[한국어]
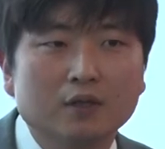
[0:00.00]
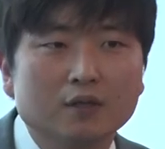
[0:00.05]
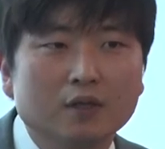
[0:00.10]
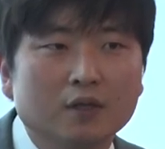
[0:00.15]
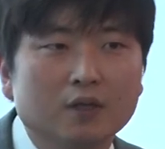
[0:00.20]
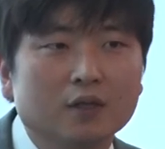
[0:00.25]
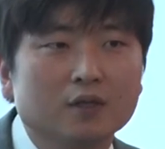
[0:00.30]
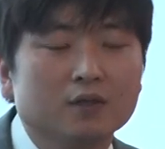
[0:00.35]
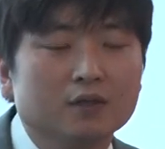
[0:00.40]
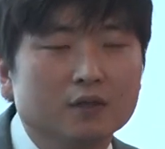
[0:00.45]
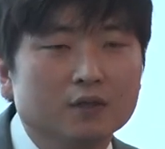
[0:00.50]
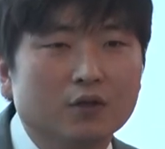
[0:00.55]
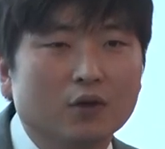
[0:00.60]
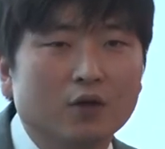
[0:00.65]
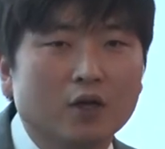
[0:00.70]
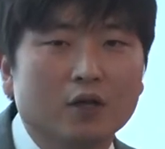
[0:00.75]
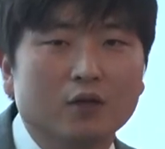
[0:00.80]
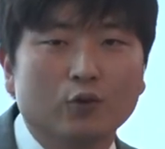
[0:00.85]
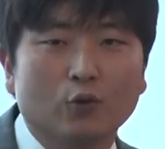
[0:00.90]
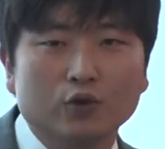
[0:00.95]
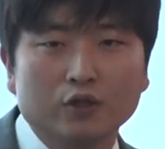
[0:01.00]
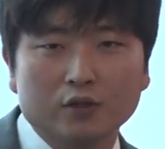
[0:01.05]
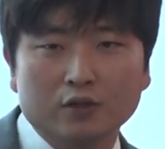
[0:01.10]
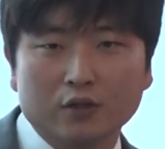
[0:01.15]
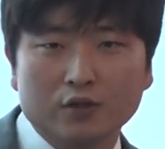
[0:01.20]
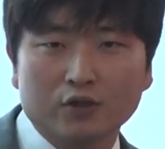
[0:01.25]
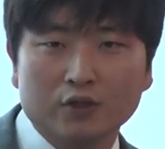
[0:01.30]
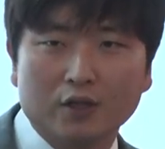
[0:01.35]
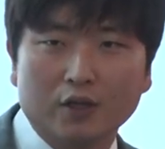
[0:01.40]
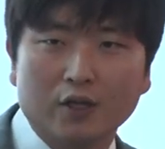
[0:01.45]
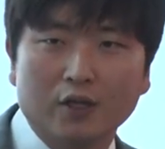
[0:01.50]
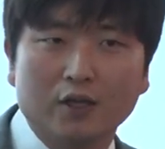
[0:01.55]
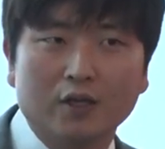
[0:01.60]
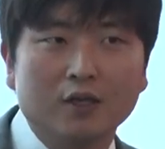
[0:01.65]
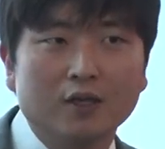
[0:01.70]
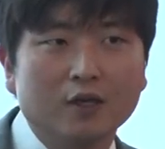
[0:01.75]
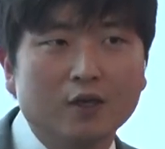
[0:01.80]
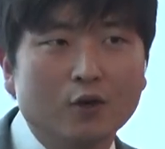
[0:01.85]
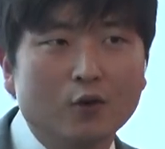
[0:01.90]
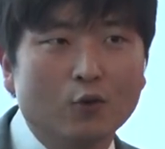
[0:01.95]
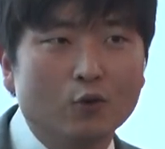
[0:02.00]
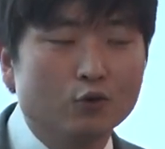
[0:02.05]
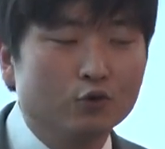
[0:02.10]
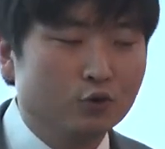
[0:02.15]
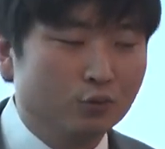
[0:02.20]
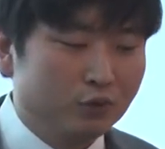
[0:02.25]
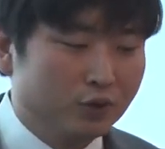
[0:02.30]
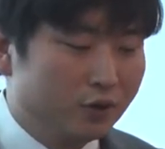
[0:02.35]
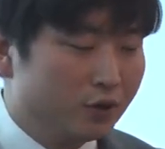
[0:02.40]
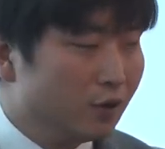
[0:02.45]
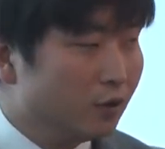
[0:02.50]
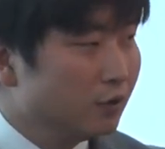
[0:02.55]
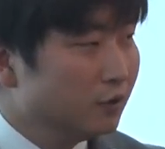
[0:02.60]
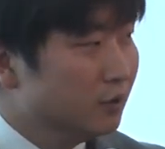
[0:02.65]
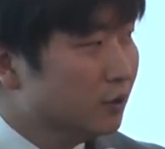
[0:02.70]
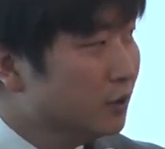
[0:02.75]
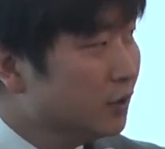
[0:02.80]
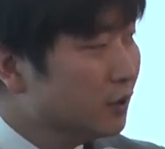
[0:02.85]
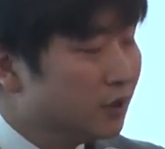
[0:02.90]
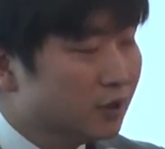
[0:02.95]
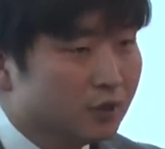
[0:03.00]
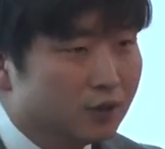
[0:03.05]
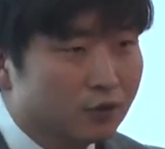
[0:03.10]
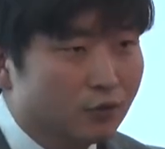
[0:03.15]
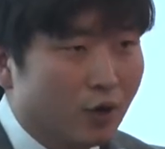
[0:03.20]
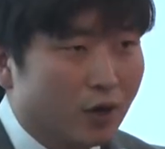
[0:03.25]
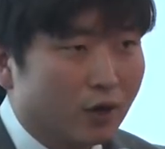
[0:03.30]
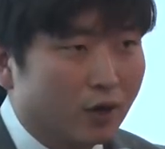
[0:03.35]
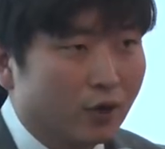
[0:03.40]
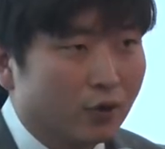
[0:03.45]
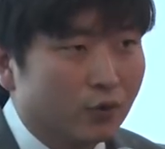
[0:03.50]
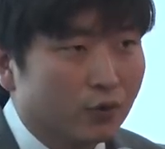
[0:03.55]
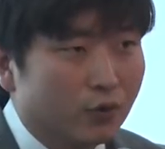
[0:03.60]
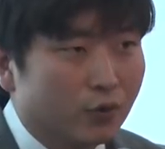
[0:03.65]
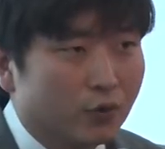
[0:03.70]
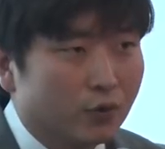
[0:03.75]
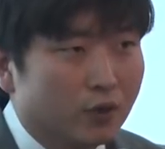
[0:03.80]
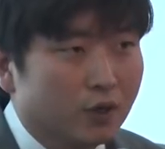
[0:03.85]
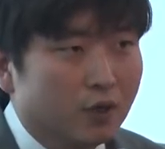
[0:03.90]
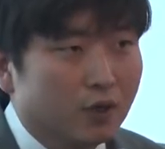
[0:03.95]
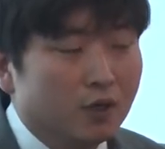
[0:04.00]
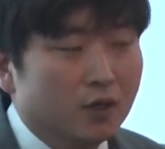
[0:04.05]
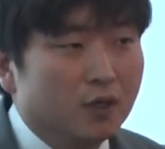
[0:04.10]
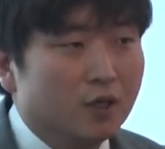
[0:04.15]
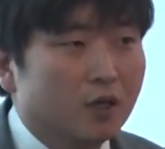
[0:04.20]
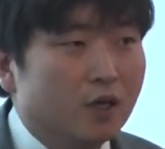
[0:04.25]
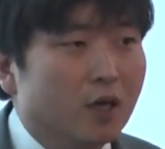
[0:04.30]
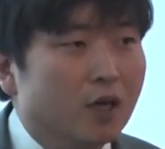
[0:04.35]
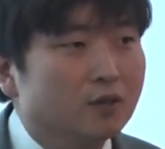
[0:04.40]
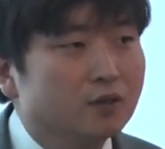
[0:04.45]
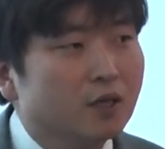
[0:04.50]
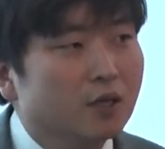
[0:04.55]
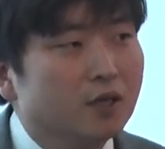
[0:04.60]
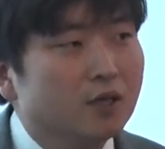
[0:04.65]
행사랑 그 전에는 오셨었는데 오늘 좀늦으 늦으시는 관계로 행사